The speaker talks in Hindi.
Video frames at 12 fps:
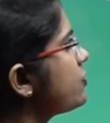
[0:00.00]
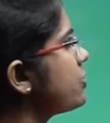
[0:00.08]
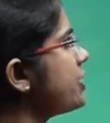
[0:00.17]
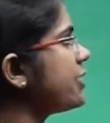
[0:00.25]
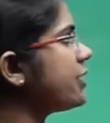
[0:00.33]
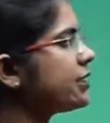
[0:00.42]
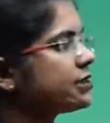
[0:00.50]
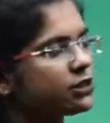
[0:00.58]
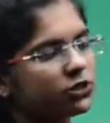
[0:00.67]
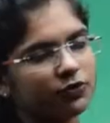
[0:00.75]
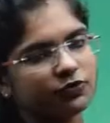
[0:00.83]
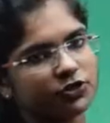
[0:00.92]
with the
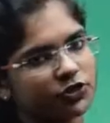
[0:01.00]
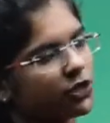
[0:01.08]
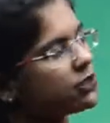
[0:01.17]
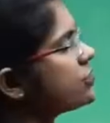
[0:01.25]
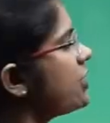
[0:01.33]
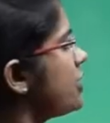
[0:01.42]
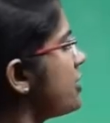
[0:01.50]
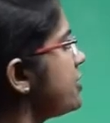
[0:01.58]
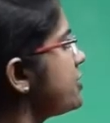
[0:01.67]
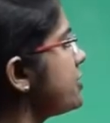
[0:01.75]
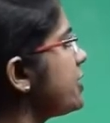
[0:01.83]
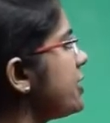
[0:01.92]
analysis of structure
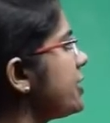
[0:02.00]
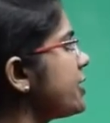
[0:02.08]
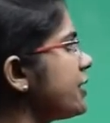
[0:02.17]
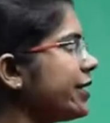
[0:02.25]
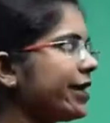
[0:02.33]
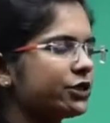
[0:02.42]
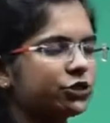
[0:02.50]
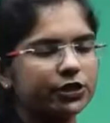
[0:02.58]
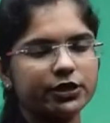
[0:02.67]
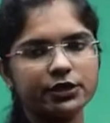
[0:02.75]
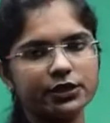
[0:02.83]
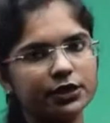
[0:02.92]
considering
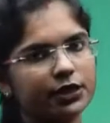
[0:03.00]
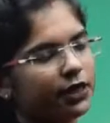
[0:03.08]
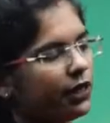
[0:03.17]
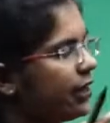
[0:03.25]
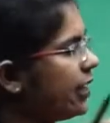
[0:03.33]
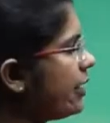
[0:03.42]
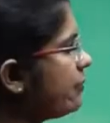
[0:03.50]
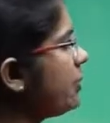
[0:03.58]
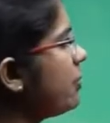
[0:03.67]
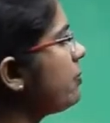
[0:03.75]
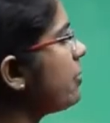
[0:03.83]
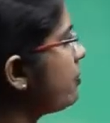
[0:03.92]
reaction and
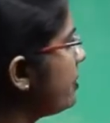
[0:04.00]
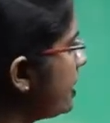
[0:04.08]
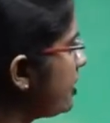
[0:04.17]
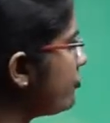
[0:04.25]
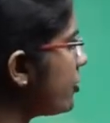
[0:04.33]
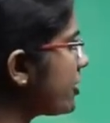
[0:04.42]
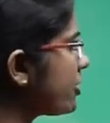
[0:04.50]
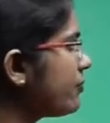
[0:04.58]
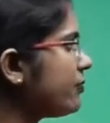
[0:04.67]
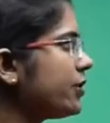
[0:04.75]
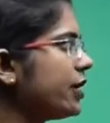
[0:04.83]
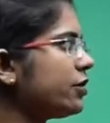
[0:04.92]
member behavior
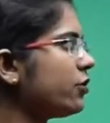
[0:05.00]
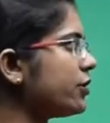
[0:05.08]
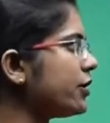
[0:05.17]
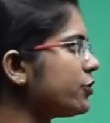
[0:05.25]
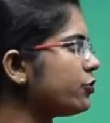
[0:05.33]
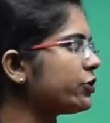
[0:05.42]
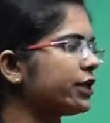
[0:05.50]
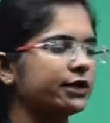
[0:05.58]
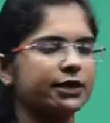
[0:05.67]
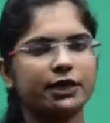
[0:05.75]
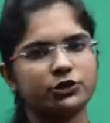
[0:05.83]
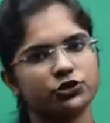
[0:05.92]
in order to
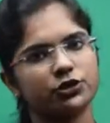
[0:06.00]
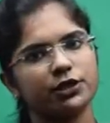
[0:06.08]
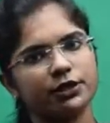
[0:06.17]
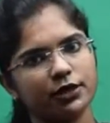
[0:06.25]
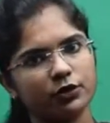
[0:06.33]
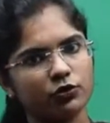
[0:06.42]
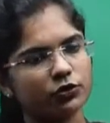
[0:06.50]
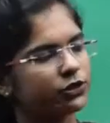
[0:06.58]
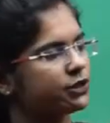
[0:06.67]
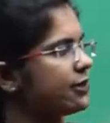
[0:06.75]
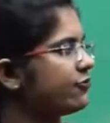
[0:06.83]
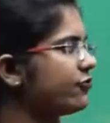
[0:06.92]
take external load
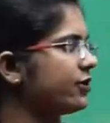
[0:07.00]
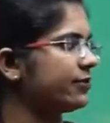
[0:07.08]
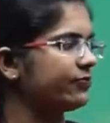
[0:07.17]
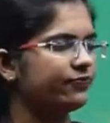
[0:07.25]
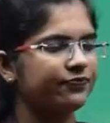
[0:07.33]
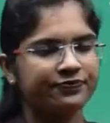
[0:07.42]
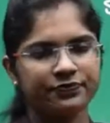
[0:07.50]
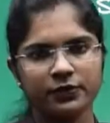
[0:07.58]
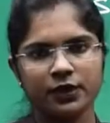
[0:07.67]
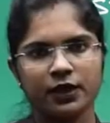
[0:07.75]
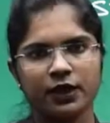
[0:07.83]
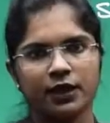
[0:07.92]
safely.
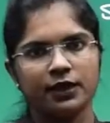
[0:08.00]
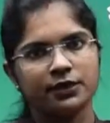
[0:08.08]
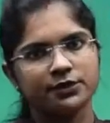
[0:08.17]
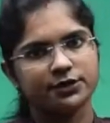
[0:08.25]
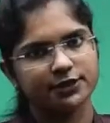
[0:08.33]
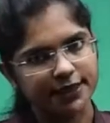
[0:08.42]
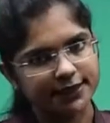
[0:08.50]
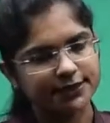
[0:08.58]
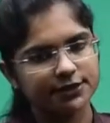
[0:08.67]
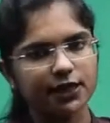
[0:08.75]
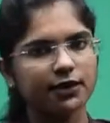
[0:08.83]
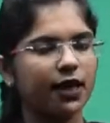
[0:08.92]

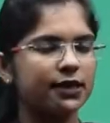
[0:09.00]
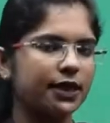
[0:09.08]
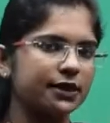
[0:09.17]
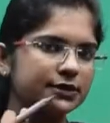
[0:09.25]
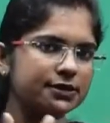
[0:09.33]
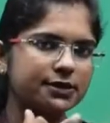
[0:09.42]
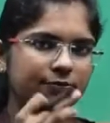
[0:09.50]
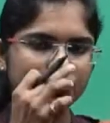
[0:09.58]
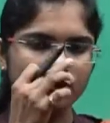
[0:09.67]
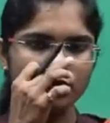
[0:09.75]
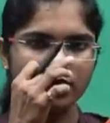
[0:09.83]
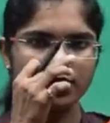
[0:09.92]
स्ट्रक्चर का एनालिसिस हम
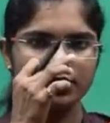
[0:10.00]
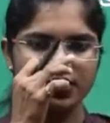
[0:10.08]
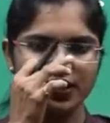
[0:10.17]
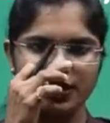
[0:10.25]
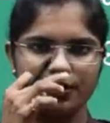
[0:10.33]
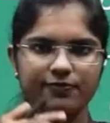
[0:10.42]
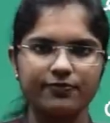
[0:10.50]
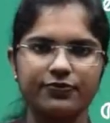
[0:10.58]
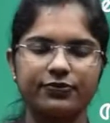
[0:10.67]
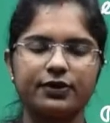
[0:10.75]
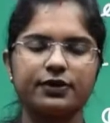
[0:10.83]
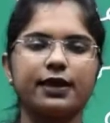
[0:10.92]
क्यों करते हैं
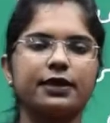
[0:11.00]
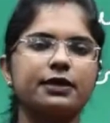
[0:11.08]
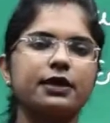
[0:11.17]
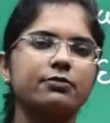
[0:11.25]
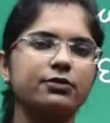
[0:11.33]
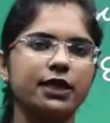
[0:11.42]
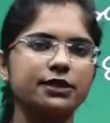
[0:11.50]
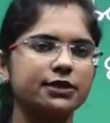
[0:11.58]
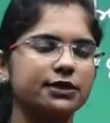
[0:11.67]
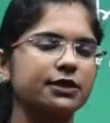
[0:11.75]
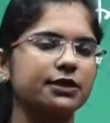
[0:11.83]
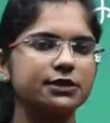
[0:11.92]
ताकि हम देख
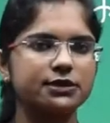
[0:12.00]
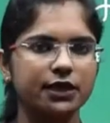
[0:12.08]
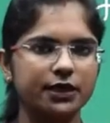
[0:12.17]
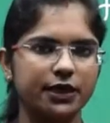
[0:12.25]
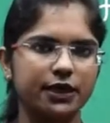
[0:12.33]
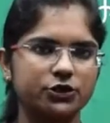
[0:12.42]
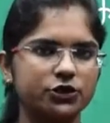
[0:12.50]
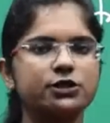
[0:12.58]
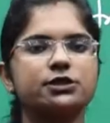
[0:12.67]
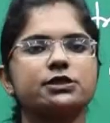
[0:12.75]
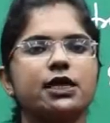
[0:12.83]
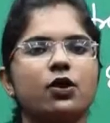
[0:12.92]
सकें कि इसका
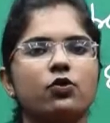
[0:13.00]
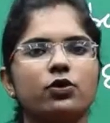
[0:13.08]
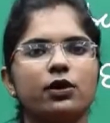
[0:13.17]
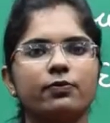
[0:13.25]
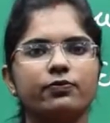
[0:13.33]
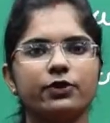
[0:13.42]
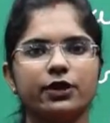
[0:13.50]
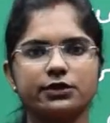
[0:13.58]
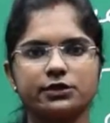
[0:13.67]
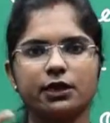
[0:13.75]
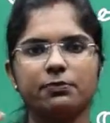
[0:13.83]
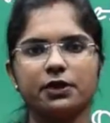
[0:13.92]
रिएक्शंस क्या होगा
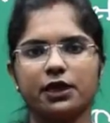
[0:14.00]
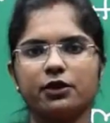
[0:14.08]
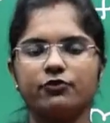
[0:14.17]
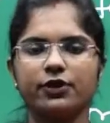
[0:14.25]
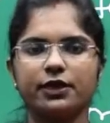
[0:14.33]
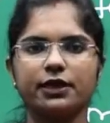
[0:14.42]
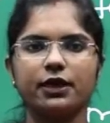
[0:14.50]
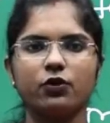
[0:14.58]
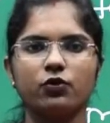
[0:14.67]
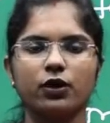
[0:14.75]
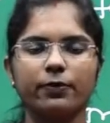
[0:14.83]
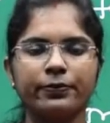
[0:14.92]
इसका बिहेवियर क्या
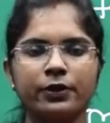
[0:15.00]
होगा